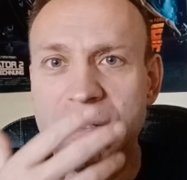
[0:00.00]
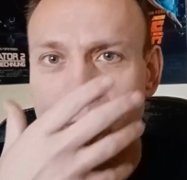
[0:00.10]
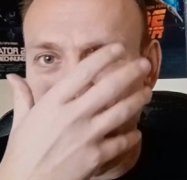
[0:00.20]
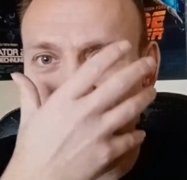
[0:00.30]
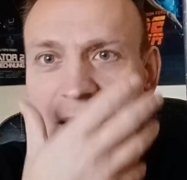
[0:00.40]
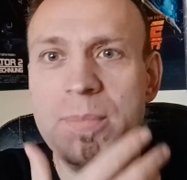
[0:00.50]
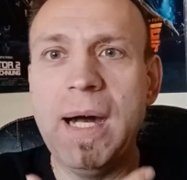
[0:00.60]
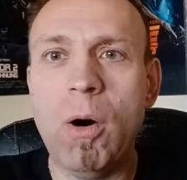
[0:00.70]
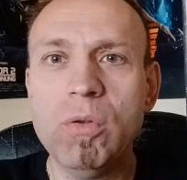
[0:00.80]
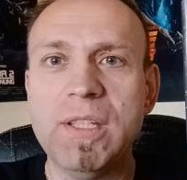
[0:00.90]
So gelbe
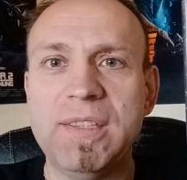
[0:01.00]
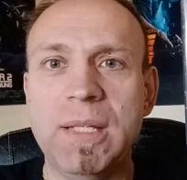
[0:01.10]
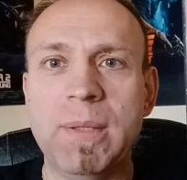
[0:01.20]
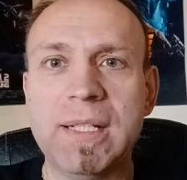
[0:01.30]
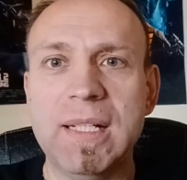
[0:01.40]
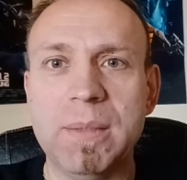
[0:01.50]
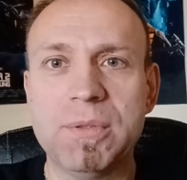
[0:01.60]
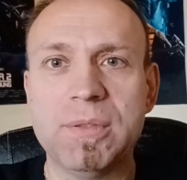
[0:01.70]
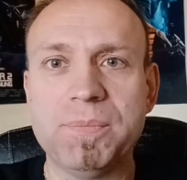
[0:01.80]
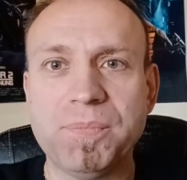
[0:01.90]
Haut hat der immer gehabt.